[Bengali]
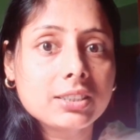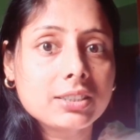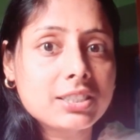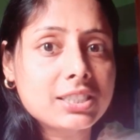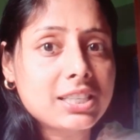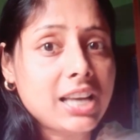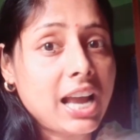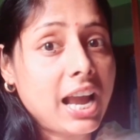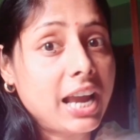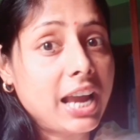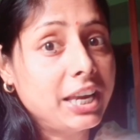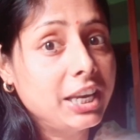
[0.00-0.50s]

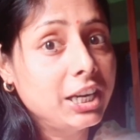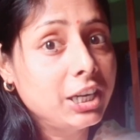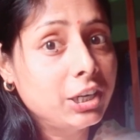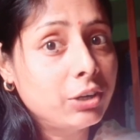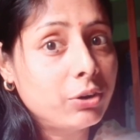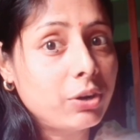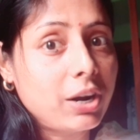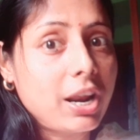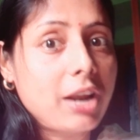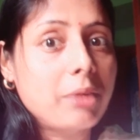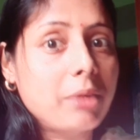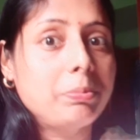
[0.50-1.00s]
সাইন
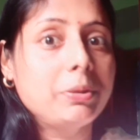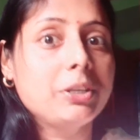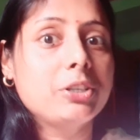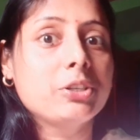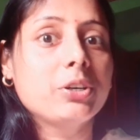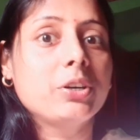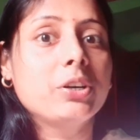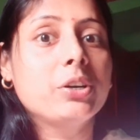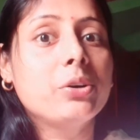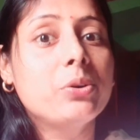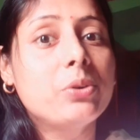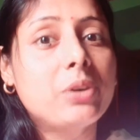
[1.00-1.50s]
করার
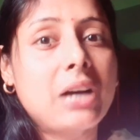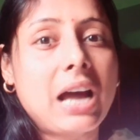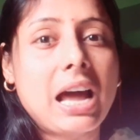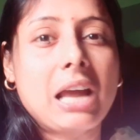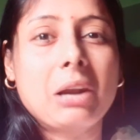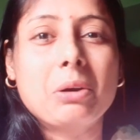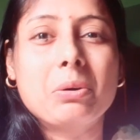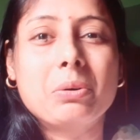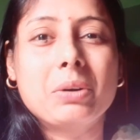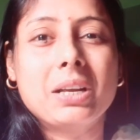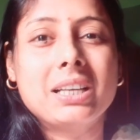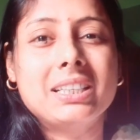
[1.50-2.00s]
পিছনেও
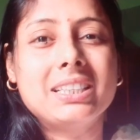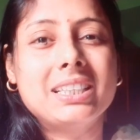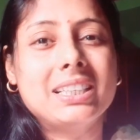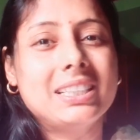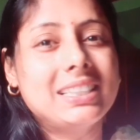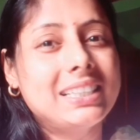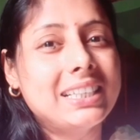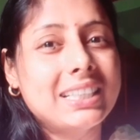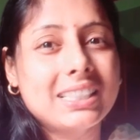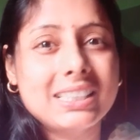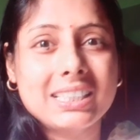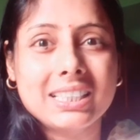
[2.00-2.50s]
কারণ আছে
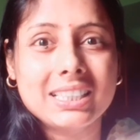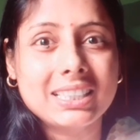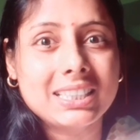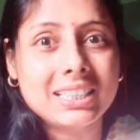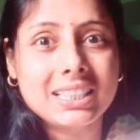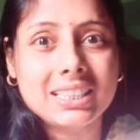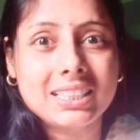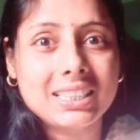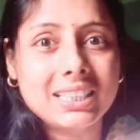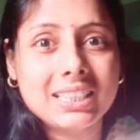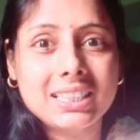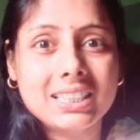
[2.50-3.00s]
ছি ছি ছি
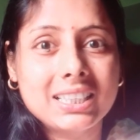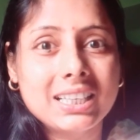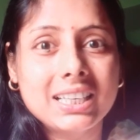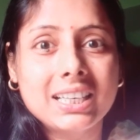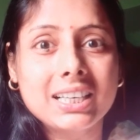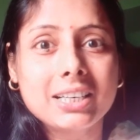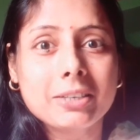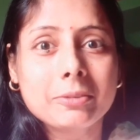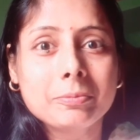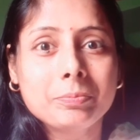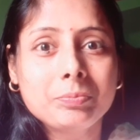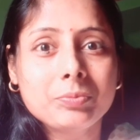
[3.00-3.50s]
ছি ছি
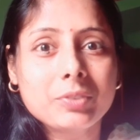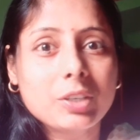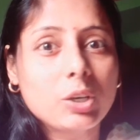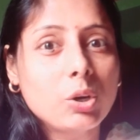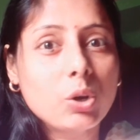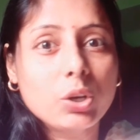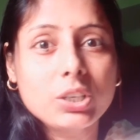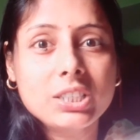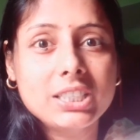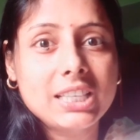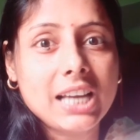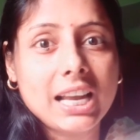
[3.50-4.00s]

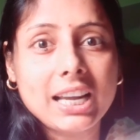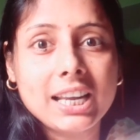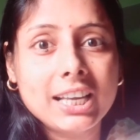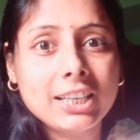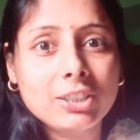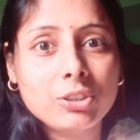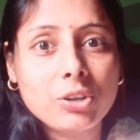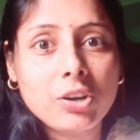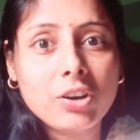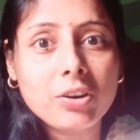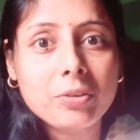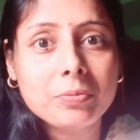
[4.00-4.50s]
লজ্জা নেই
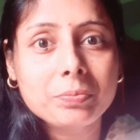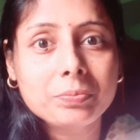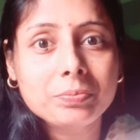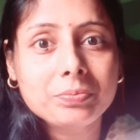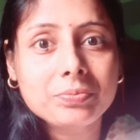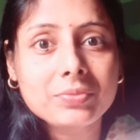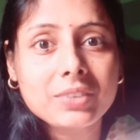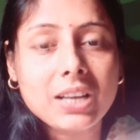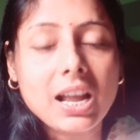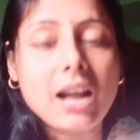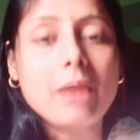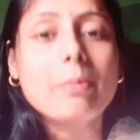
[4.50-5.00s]
তোর
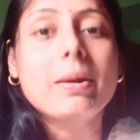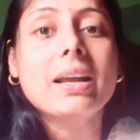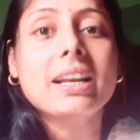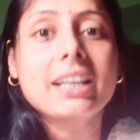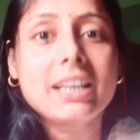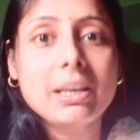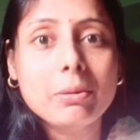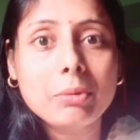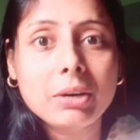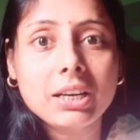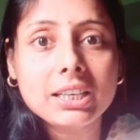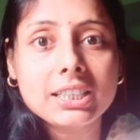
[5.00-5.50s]
আবার
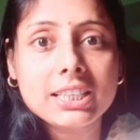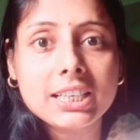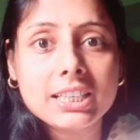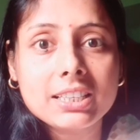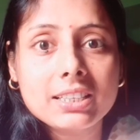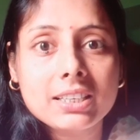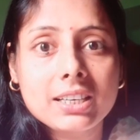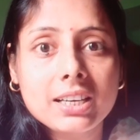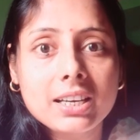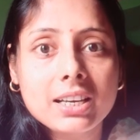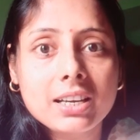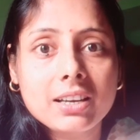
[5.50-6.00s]
কি বলেছিস
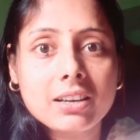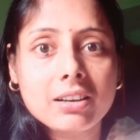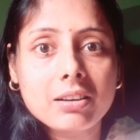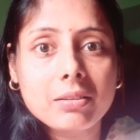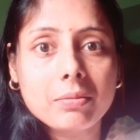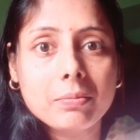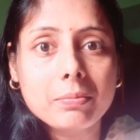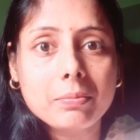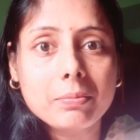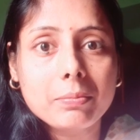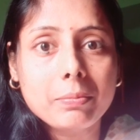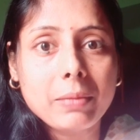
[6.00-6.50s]

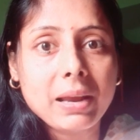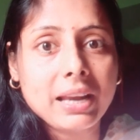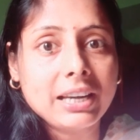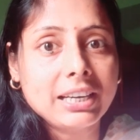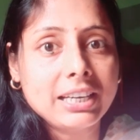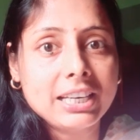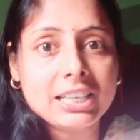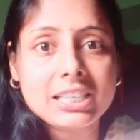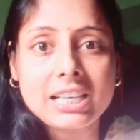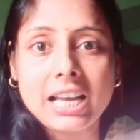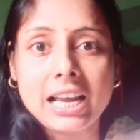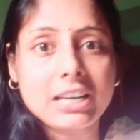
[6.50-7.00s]

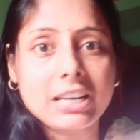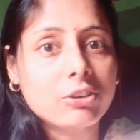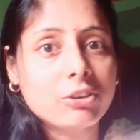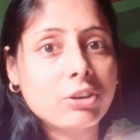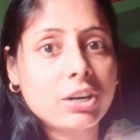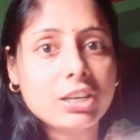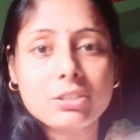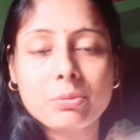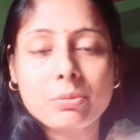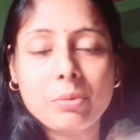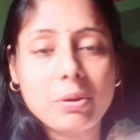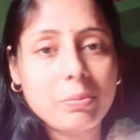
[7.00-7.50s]
মেহেন্দি সাইন
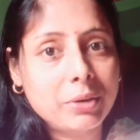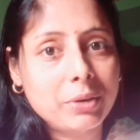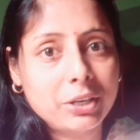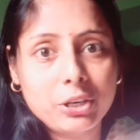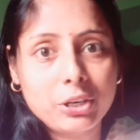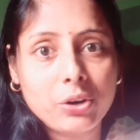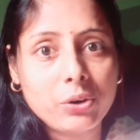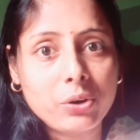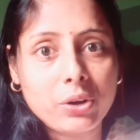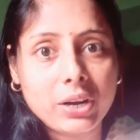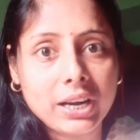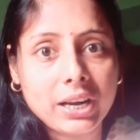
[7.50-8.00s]
করার সময়
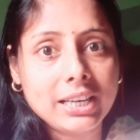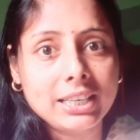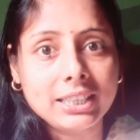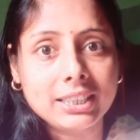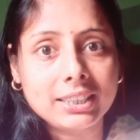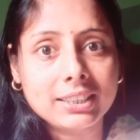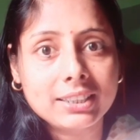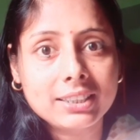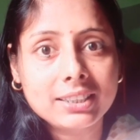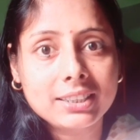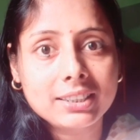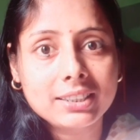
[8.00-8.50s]
ভিডিও করেনি
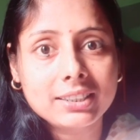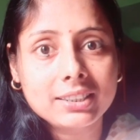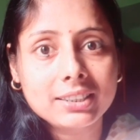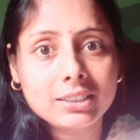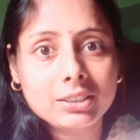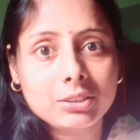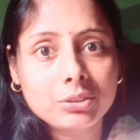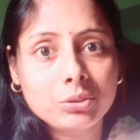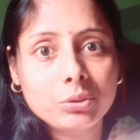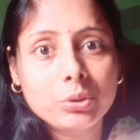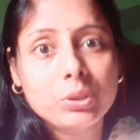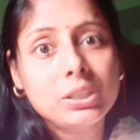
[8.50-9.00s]

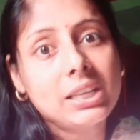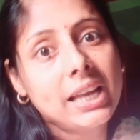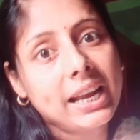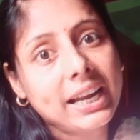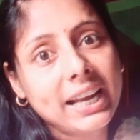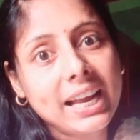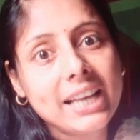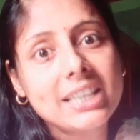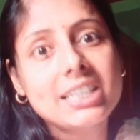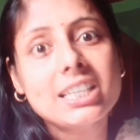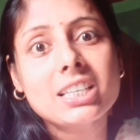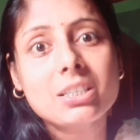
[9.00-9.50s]
তুই
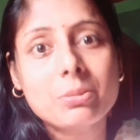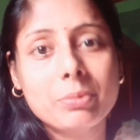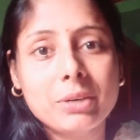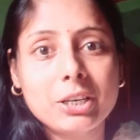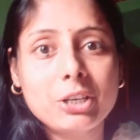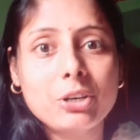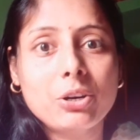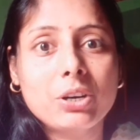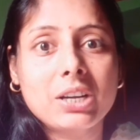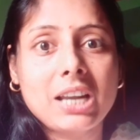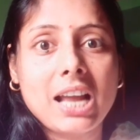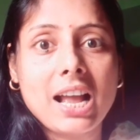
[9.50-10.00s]
দেখেছিস
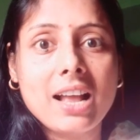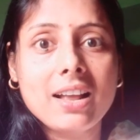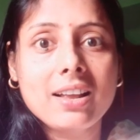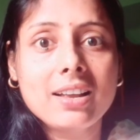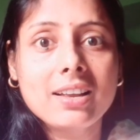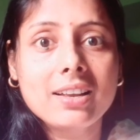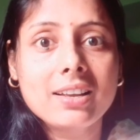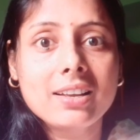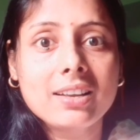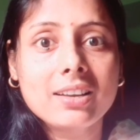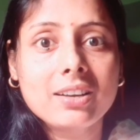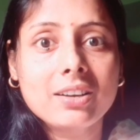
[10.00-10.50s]
ভিডিওটা
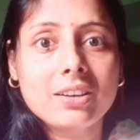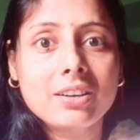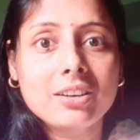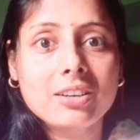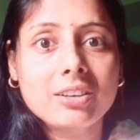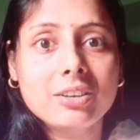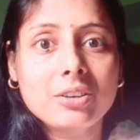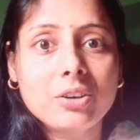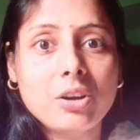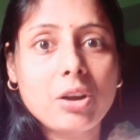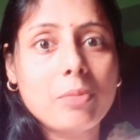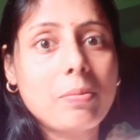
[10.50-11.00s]

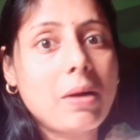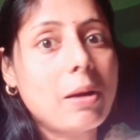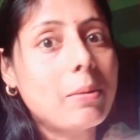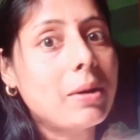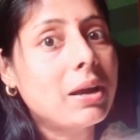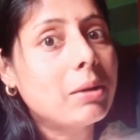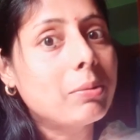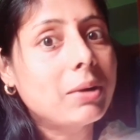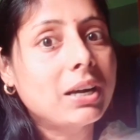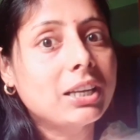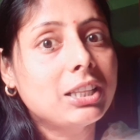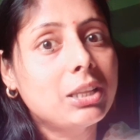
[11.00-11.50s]
ওর
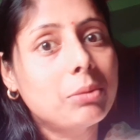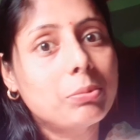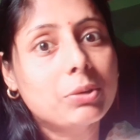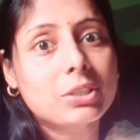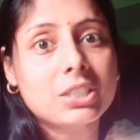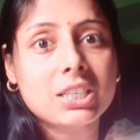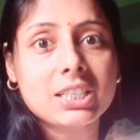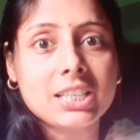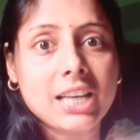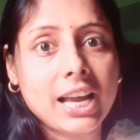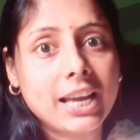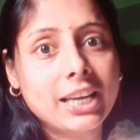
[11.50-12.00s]
বাবার বাড়িতে
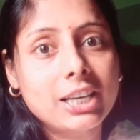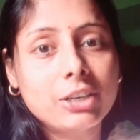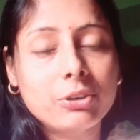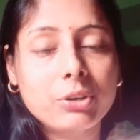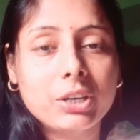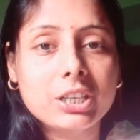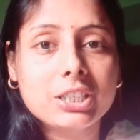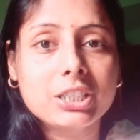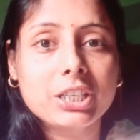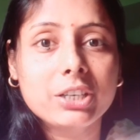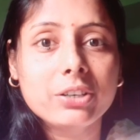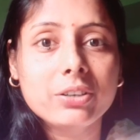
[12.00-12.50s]
বসে সাইন
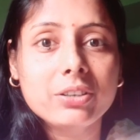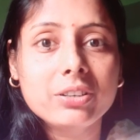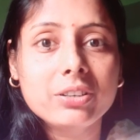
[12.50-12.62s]
করেছিল